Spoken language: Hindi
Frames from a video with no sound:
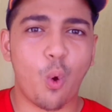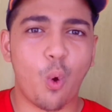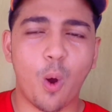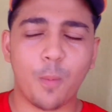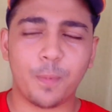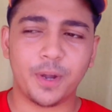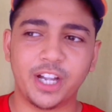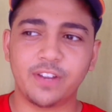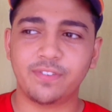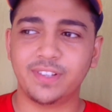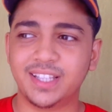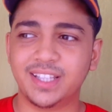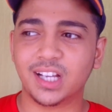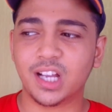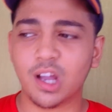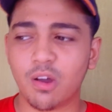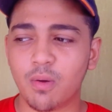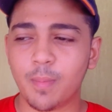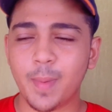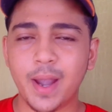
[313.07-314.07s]
कोऑपरेट विद द
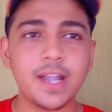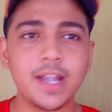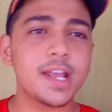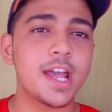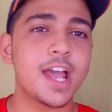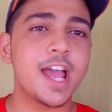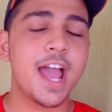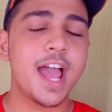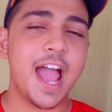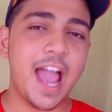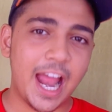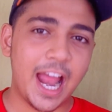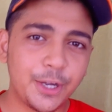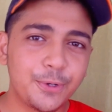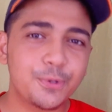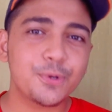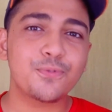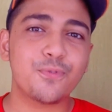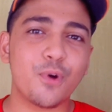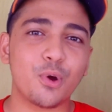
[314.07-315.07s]
गवर्नमेंट
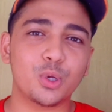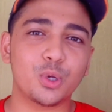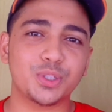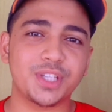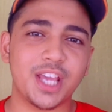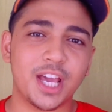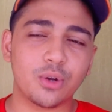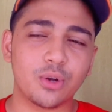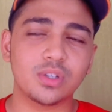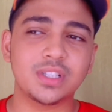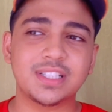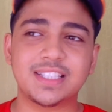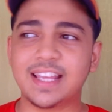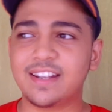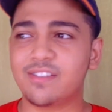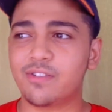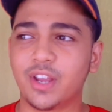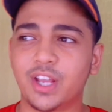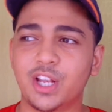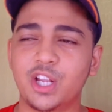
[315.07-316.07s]
एंड डू फॉलो देयर रूल्स
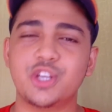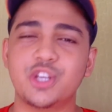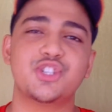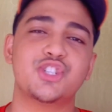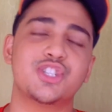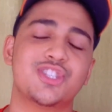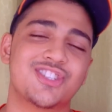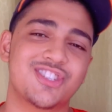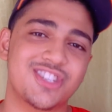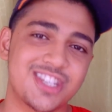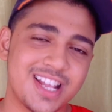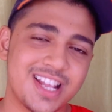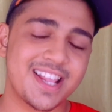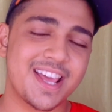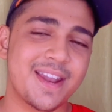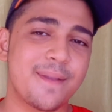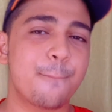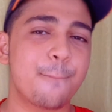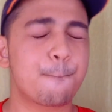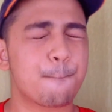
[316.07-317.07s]
एंड रेगुलेशन टिल
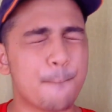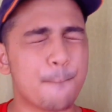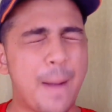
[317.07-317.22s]
देन